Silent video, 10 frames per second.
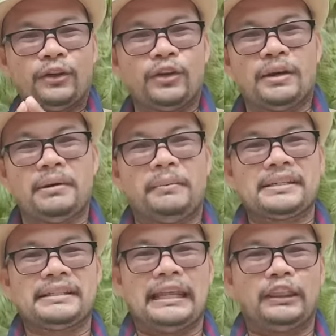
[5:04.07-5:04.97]
ko ng may
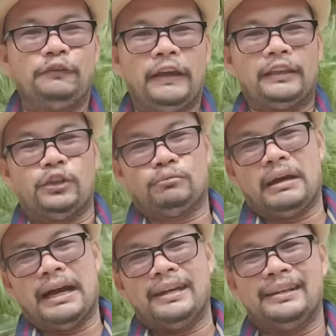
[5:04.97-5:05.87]
mga slight defect, yung
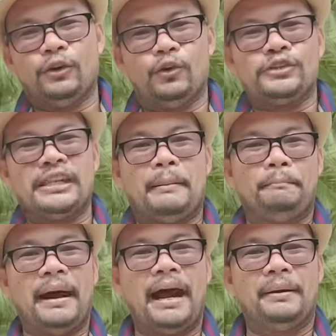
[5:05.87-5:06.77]
mga hindi 11 ang
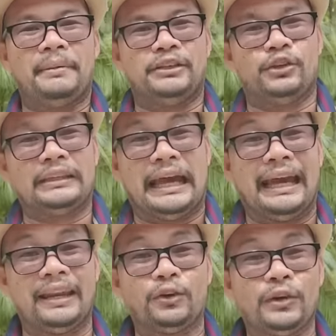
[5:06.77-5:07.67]
paa, medyo
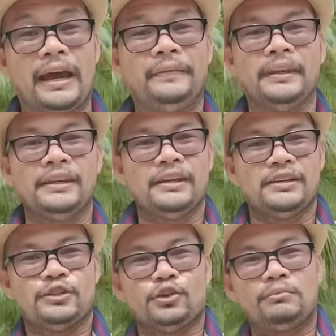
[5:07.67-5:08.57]
natanggal ko na.
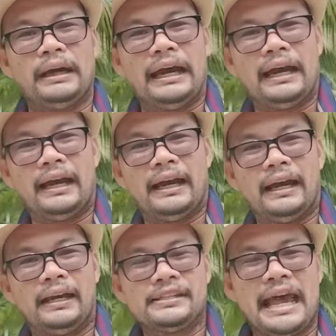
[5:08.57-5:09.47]
So
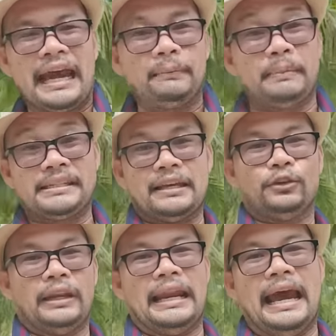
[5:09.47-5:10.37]
kumbaga sa akin pasado
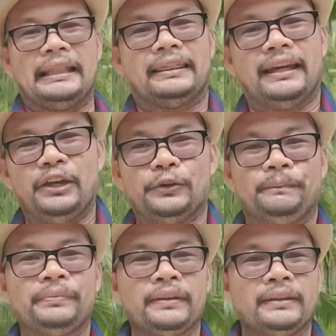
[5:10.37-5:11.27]
na lahat. Ngayon,
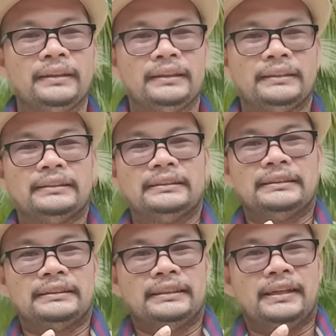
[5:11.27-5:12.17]

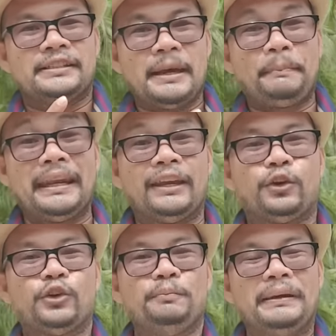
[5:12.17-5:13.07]
sa
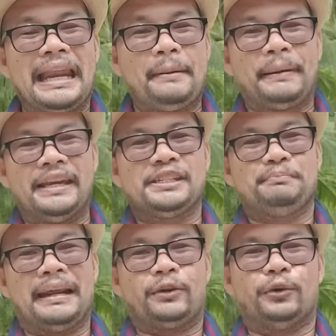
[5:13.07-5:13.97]
precon,
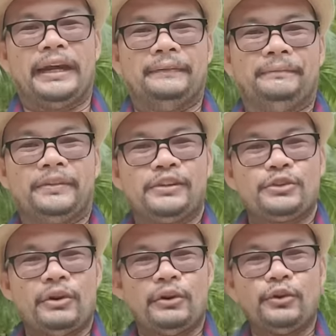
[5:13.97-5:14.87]
pinapa-spar ko yan.
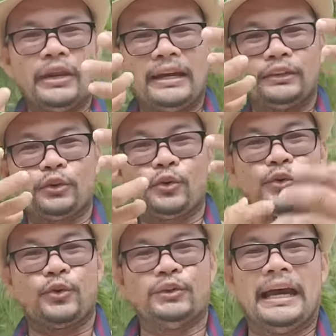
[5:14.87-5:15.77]
So, ang unang
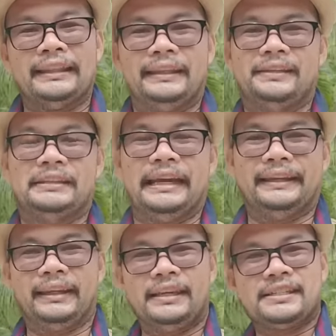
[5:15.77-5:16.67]
turo natin dyan
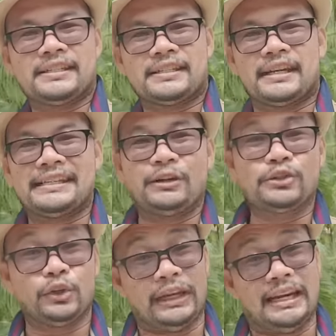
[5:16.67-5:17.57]
is, kasi
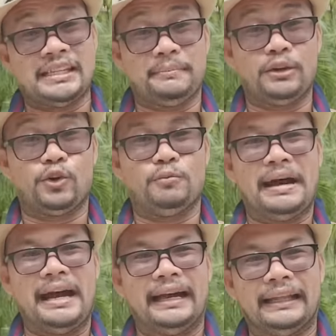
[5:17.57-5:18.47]
gusto ko talaga sa manok
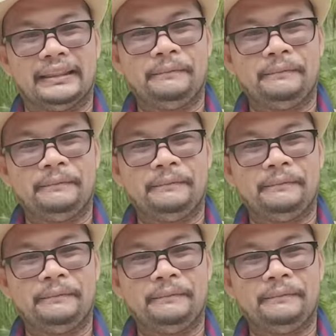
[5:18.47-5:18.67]
umaangat,